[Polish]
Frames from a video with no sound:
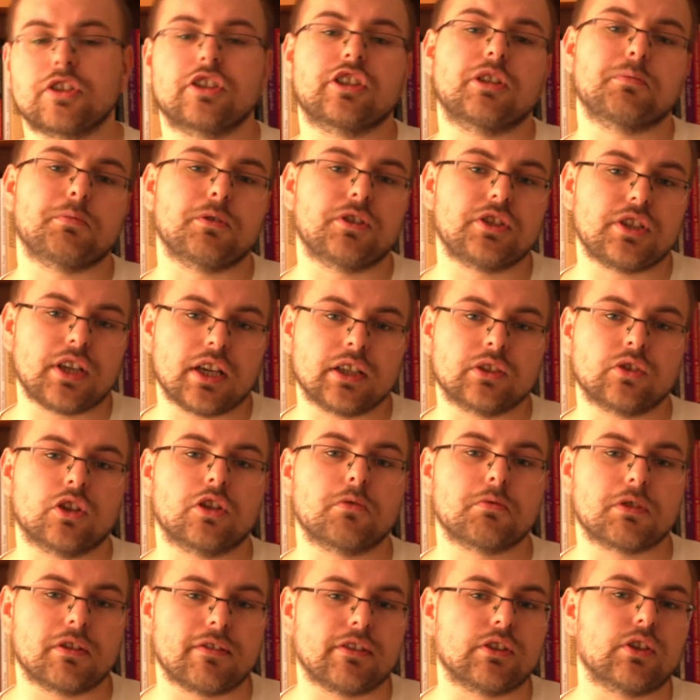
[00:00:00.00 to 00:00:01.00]
sobie
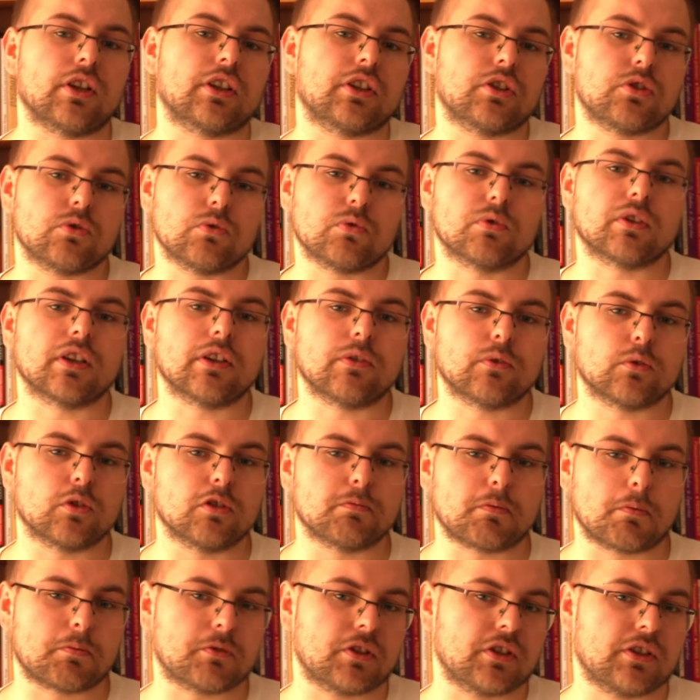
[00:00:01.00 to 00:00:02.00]
sięgnąć przynajmniej do jakichś
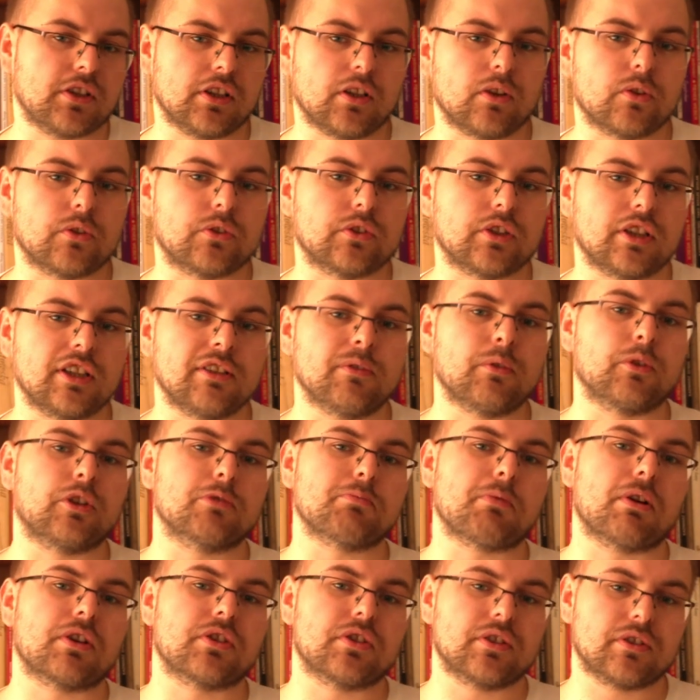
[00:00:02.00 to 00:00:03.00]
urywków poprzedniego streamu,
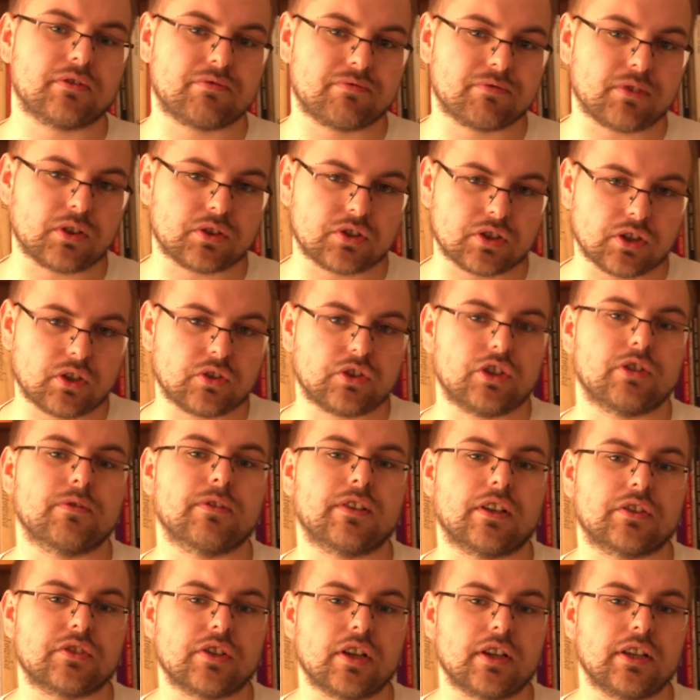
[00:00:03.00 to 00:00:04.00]
zobaczy od czego żeśmy
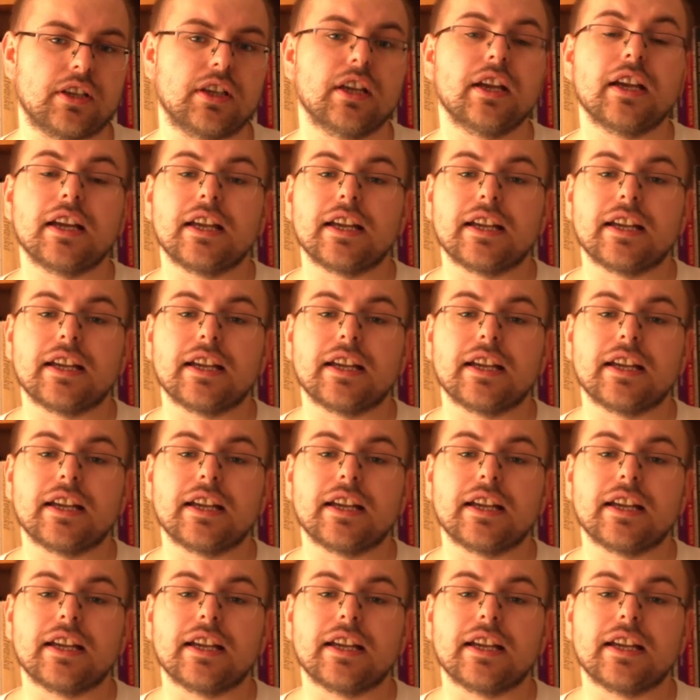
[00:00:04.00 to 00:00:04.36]
zaczęli